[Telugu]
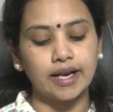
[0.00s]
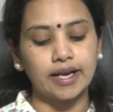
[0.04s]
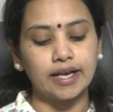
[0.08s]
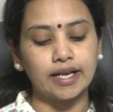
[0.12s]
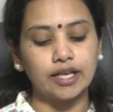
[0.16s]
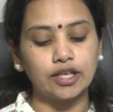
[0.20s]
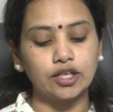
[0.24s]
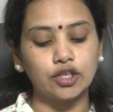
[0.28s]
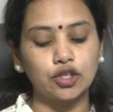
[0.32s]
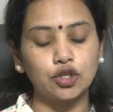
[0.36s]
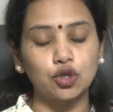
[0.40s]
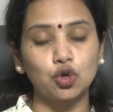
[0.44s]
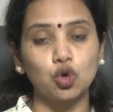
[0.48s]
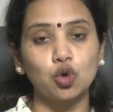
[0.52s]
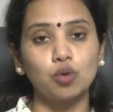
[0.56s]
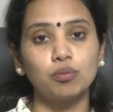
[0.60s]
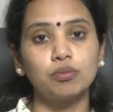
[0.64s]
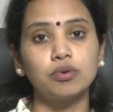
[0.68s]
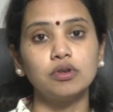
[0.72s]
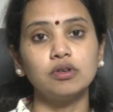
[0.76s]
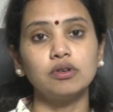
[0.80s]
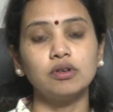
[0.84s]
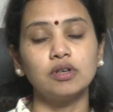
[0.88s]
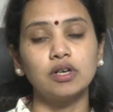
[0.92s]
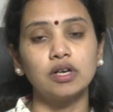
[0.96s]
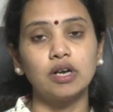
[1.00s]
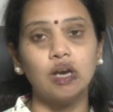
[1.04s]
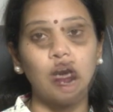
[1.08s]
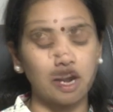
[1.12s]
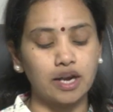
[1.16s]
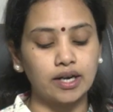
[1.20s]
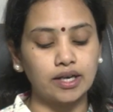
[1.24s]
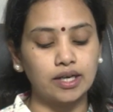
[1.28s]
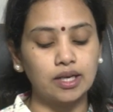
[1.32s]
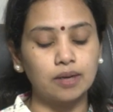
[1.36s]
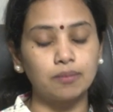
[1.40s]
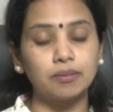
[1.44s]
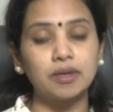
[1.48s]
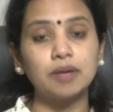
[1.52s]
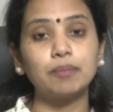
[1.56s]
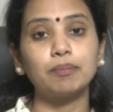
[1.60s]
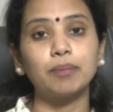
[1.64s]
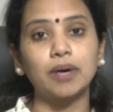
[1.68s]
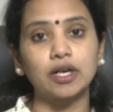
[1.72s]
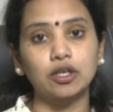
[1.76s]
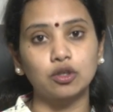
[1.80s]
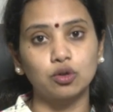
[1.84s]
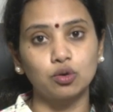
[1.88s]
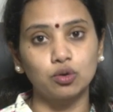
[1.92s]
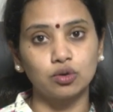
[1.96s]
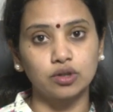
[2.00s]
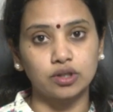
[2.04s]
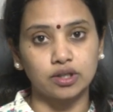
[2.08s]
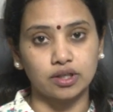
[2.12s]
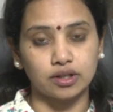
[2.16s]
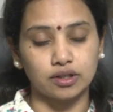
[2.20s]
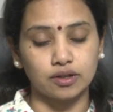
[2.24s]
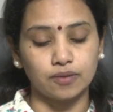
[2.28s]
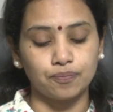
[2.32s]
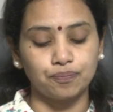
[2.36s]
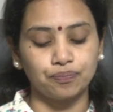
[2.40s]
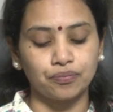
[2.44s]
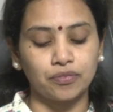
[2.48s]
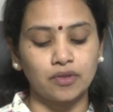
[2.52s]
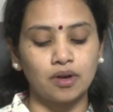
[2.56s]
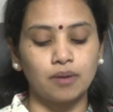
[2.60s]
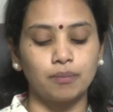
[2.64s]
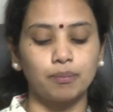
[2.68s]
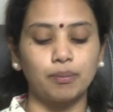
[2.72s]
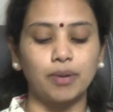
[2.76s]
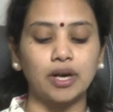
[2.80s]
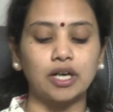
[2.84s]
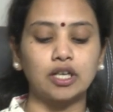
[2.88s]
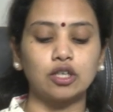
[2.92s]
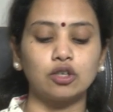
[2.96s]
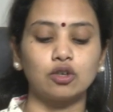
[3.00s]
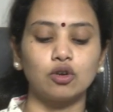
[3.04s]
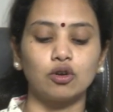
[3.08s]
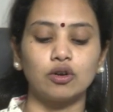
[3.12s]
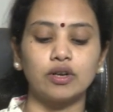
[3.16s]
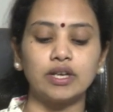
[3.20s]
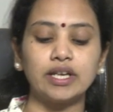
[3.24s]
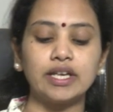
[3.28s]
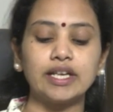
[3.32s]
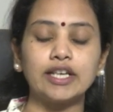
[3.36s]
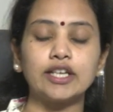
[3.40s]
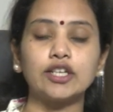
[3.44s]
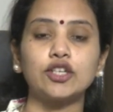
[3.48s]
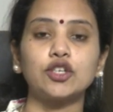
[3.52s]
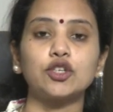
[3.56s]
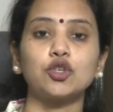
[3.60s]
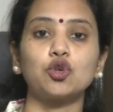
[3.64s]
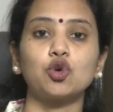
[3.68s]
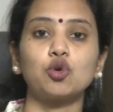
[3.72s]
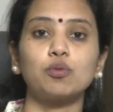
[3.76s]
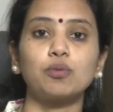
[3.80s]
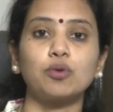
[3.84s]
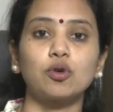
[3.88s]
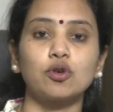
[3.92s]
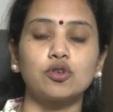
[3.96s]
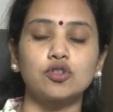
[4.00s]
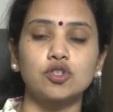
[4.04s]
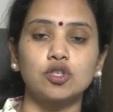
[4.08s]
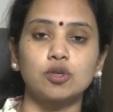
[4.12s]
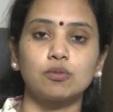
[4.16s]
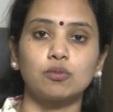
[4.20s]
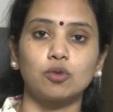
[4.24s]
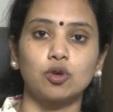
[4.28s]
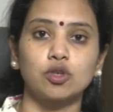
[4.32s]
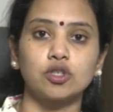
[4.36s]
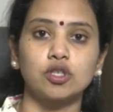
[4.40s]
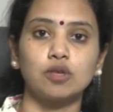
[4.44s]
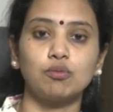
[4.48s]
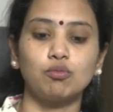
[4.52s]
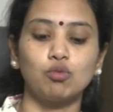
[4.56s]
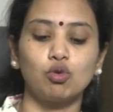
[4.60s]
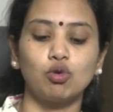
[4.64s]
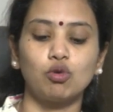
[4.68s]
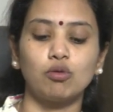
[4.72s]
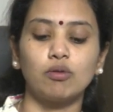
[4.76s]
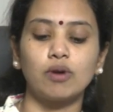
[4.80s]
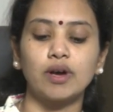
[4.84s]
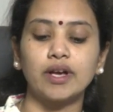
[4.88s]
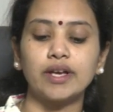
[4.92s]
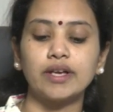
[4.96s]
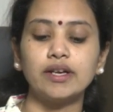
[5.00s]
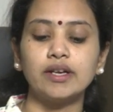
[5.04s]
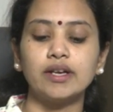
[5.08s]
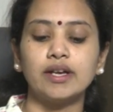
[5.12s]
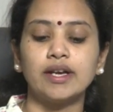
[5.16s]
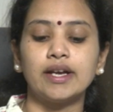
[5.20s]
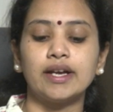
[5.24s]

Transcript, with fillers: ఈ ట్యూబ్ అండంని పట్టుకుంటుంది పట్టుకొని ఈ ట్యూబ్ కొంచెం కొంచెం మూవ్ అయ్యి